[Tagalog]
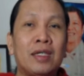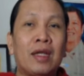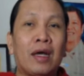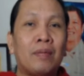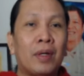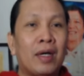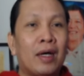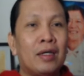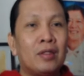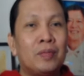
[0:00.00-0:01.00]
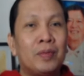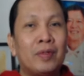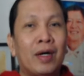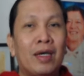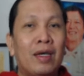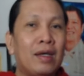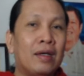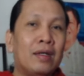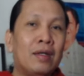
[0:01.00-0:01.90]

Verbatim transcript: China kapag ka ito po ay